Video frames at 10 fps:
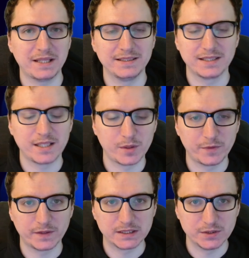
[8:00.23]
badań na temat
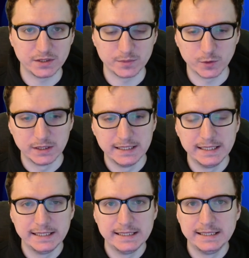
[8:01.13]
perfekcjonizmu.
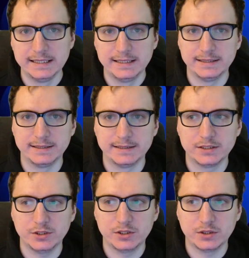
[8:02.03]
E,
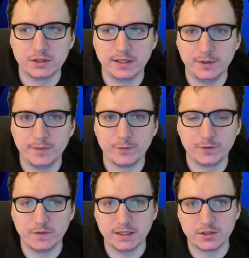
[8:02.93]
coś, co odkryłem
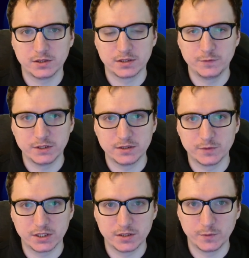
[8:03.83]
w
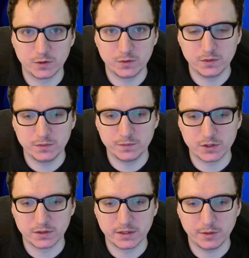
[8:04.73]
2023 roku,
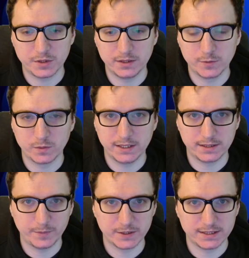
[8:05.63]
co odkryła przede mną
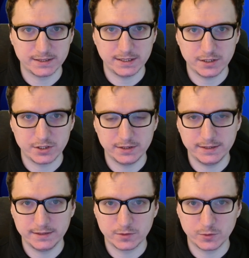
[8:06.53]
Danka Piasecka,
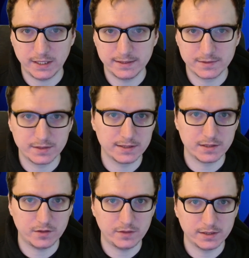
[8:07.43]
czyli naturalne style
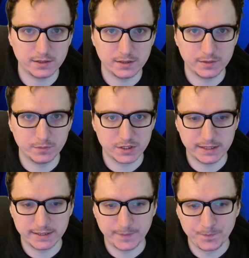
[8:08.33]
zachowań i
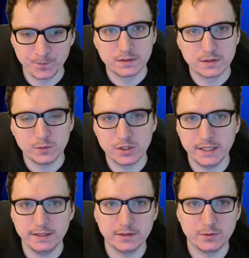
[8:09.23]
myślenia. Są
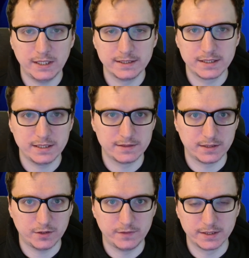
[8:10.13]
cztery naturalne style
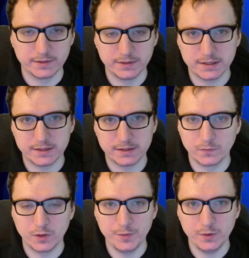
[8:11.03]
zachowań. Jest
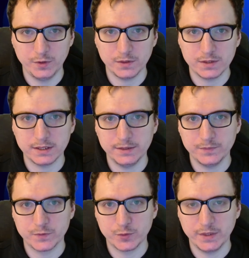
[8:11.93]
dominujący,
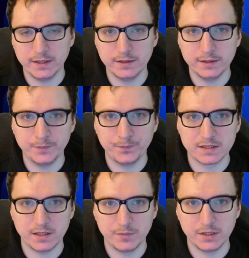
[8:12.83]
sumienny,
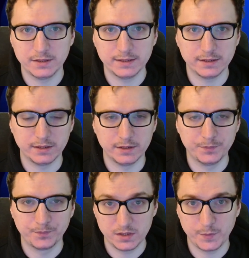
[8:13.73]
stabilny
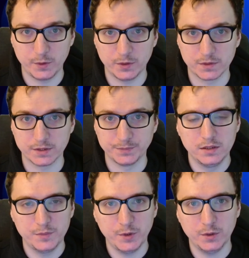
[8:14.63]
i inspirujący.
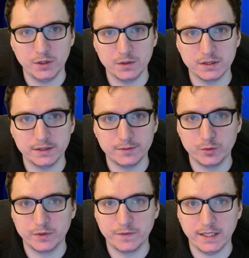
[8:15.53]
Inspirujący
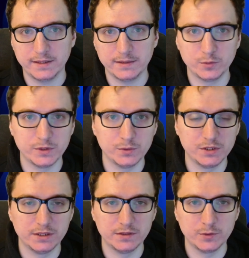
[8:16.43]
lubi frajdę, lubi
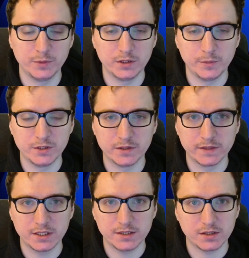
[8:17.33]
ludzi, lubi robić
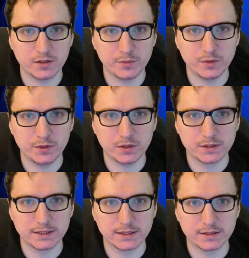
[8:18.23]
nowe rzeczy.
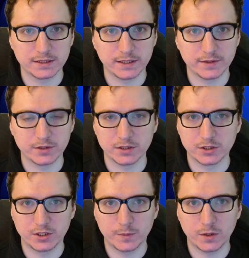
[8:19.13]
Dominujący chce
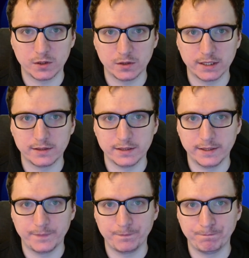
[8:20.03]
e, szybko,
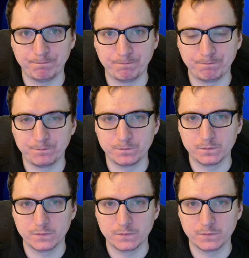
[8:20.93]
konkretnie mm,